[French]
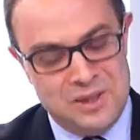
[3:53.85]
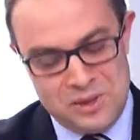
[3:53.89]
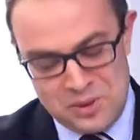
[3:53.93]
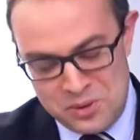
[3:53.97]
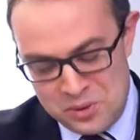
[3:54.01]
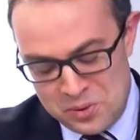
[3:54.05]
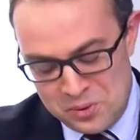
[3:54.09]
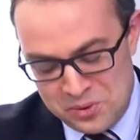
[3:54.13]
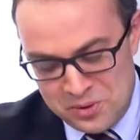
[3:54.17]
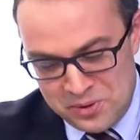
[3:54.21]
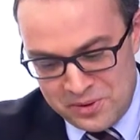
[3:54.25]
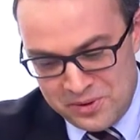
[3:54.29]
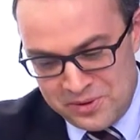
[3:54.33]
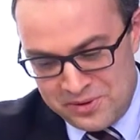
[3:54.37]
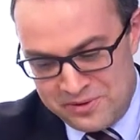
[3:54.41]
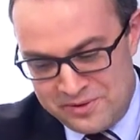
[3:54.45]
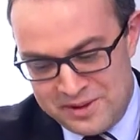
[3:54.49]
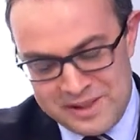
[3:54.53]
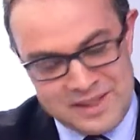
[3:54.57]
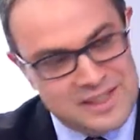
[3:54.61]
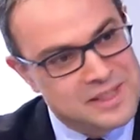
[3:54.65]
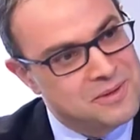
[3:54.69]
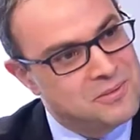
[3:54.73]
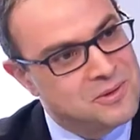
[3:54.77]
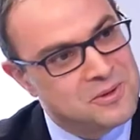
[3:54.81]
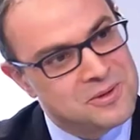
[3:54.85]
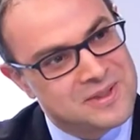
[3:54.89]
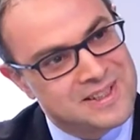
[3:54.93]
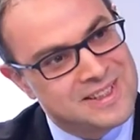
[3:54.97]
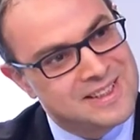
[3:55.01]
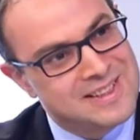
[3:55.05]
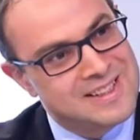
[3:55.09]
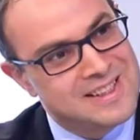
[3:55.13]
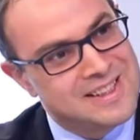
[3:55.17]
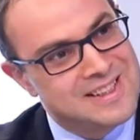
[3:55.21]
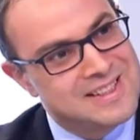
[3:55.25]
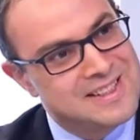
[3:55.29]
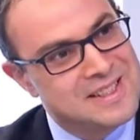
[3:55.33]
Donc effectivement,
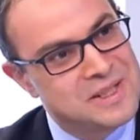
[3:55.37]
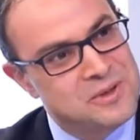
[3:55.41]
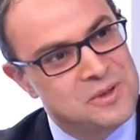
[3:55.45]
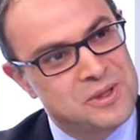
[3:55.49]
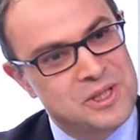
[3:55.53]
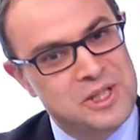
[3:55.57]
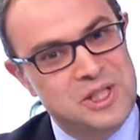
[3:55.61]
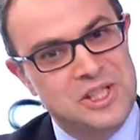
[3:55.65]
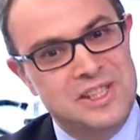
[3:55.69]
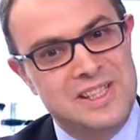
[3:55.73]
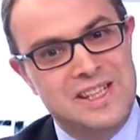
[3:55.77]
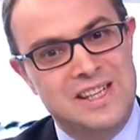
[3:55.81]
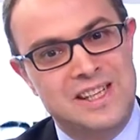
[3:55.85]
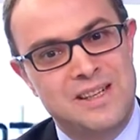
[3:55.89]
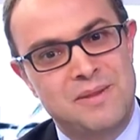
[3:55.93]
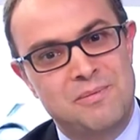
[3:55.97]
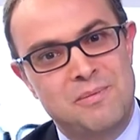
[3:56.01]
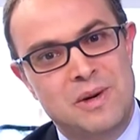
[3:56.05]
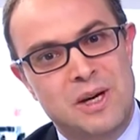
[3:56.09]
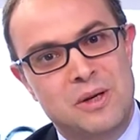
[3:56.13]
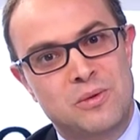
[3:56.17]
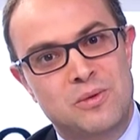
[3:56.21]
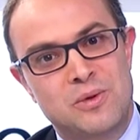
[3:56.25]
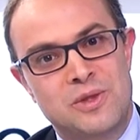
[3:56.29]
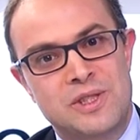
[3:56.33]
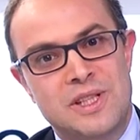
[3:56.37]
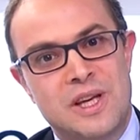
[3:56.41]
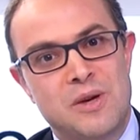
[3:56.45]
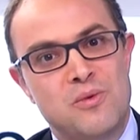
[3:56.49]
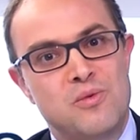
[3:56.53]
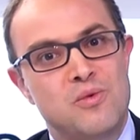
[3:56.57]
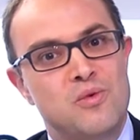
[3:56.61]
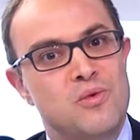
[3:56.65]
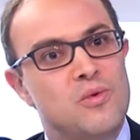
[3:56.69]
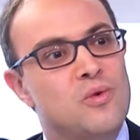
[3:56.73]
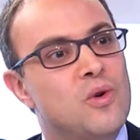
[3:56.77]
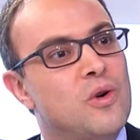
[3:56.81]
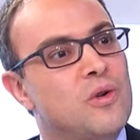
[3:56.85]
c'était assez original. Par contre, ça a
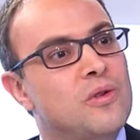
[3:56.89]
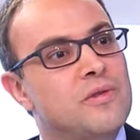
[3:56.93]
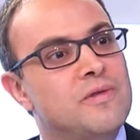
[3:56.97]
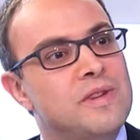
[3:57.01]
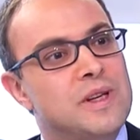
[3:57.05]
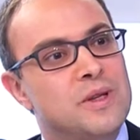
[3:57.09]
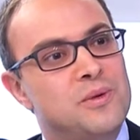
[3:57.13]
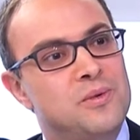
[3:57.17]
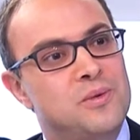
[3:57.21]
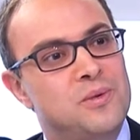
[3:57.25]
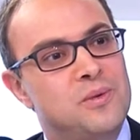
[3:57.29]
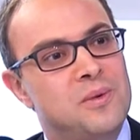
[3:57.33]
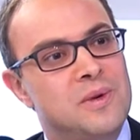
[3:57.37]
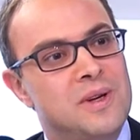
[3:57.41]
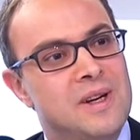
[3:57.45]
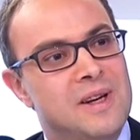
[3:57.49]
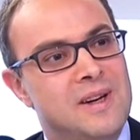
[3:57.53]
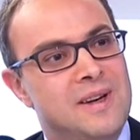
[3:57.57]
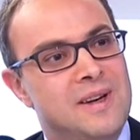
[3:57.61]
eu une grande vertu,